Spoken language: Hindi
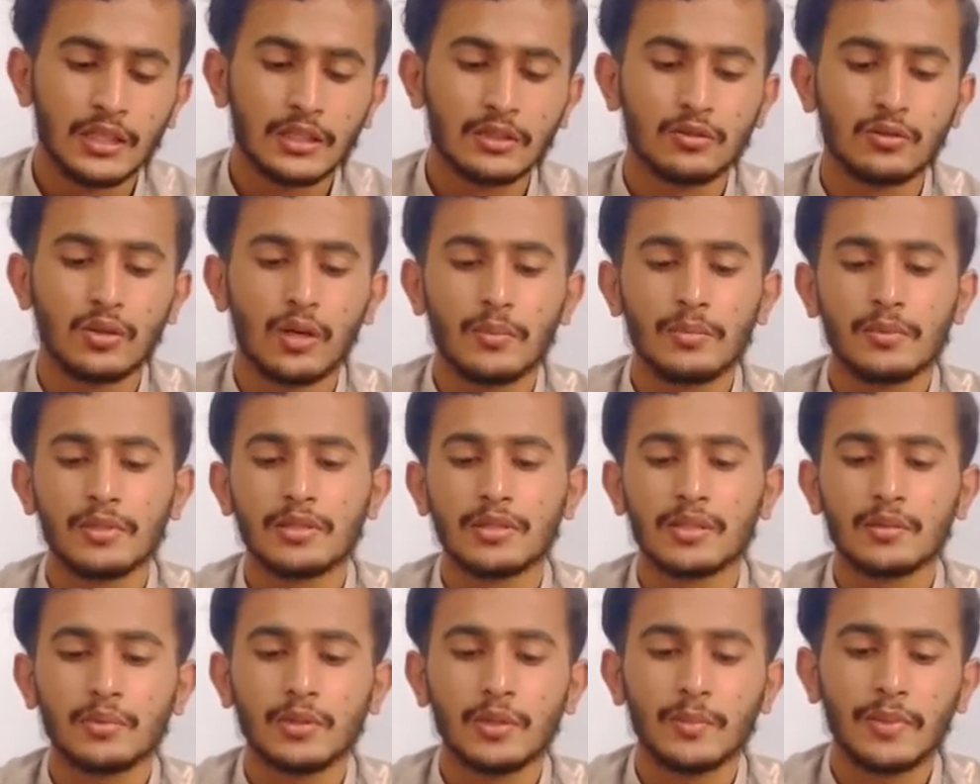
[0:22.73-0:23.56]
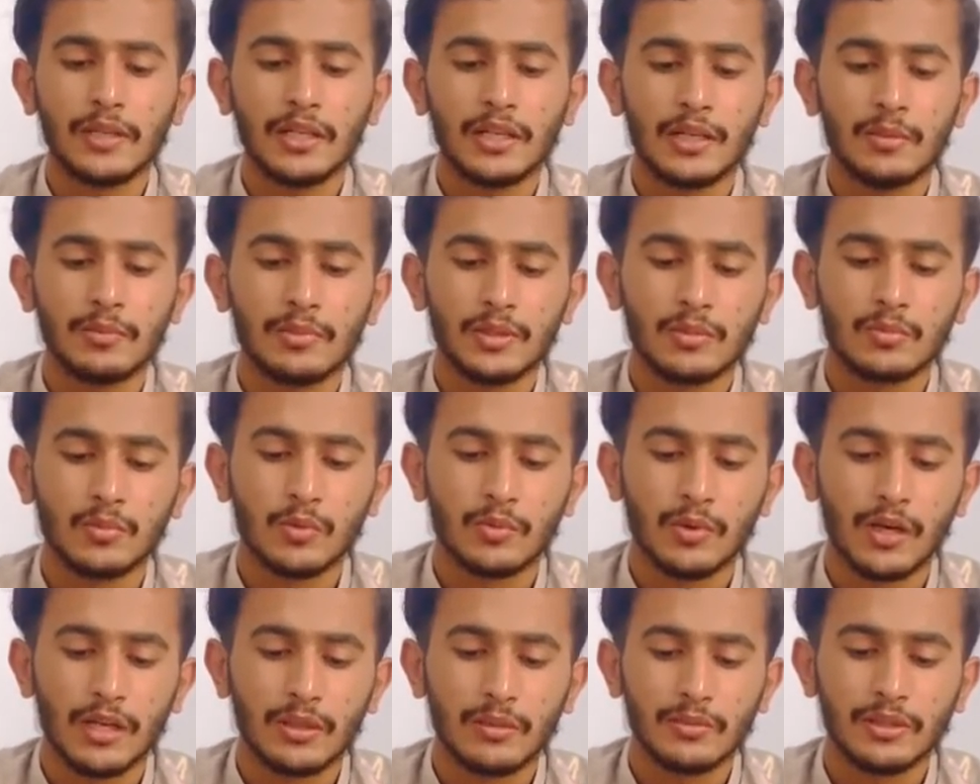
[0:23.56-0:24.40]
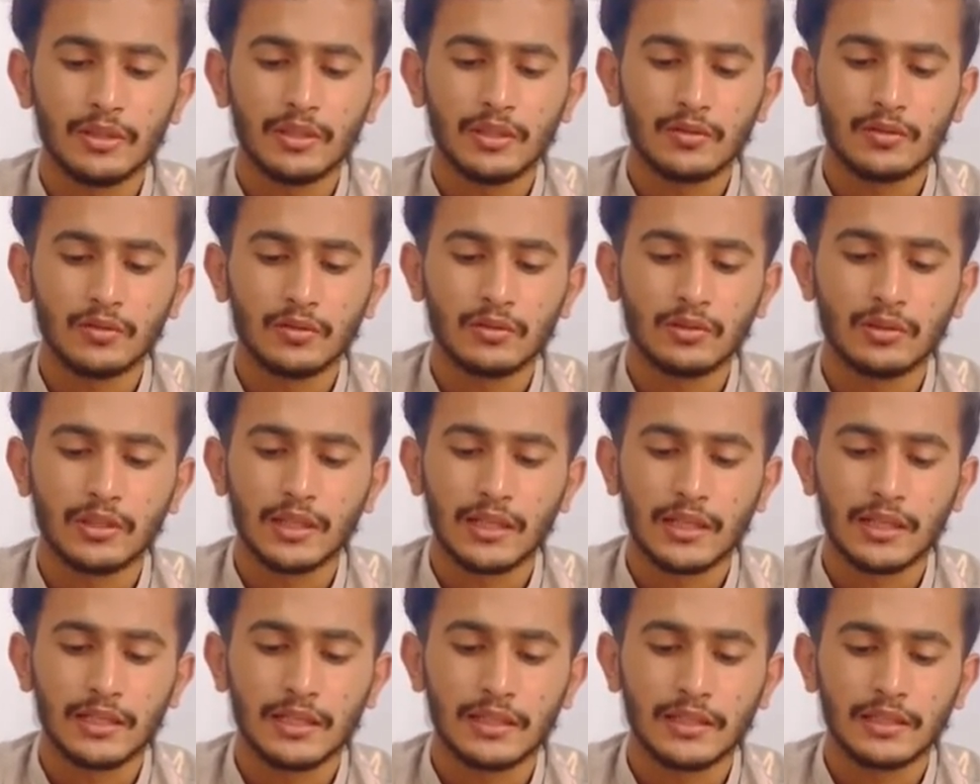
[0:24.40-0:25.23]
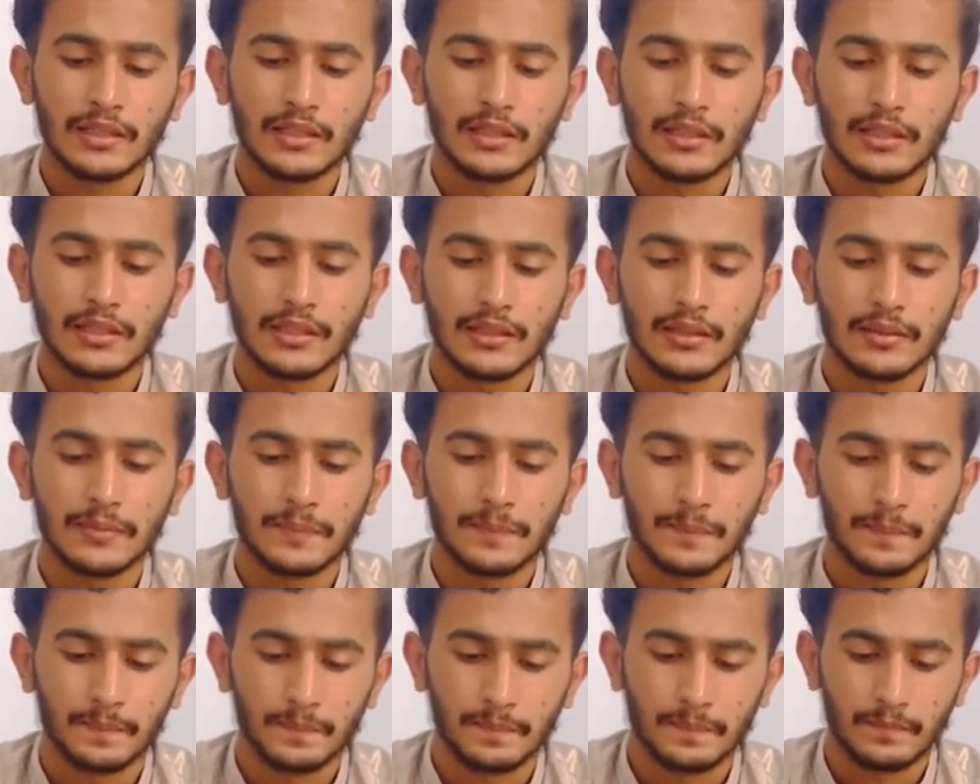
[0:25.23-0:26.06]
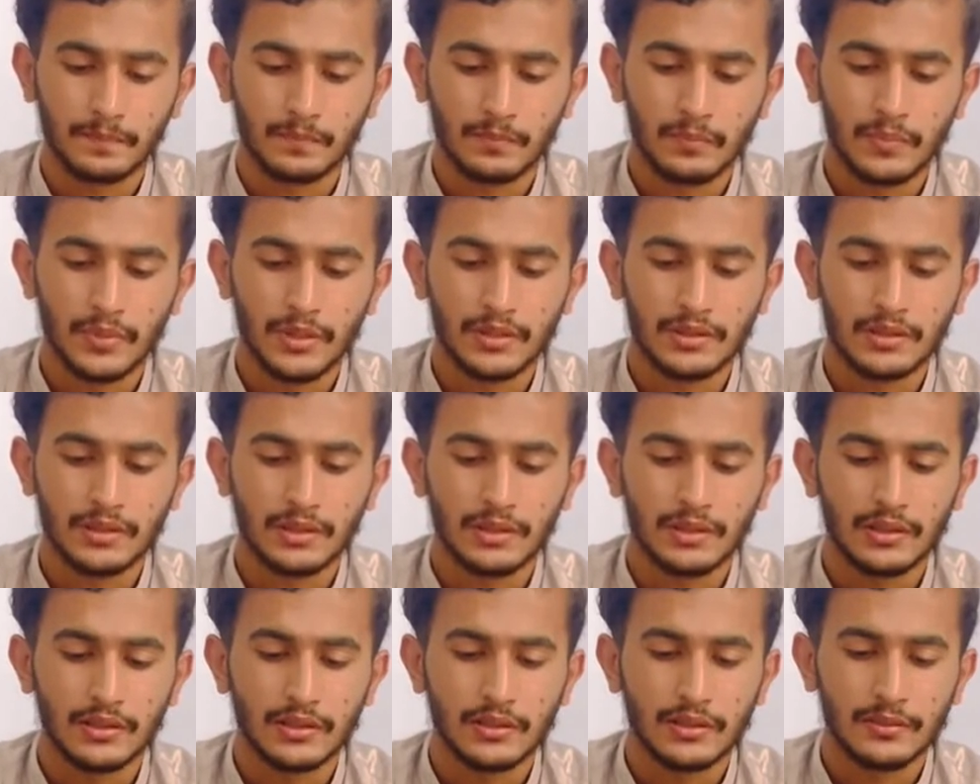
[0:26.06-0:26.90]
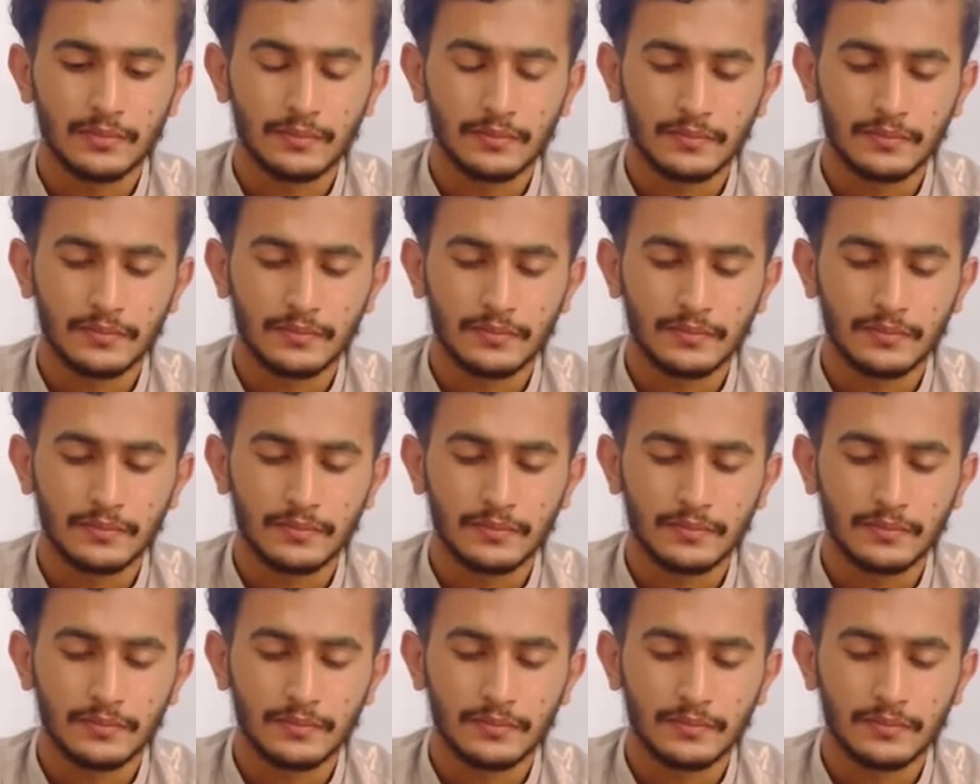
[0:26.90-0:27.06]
तो आपने सबसे पहले अपने मोबाइल में डाउनलोड कर लेना है पिक्स आर्ट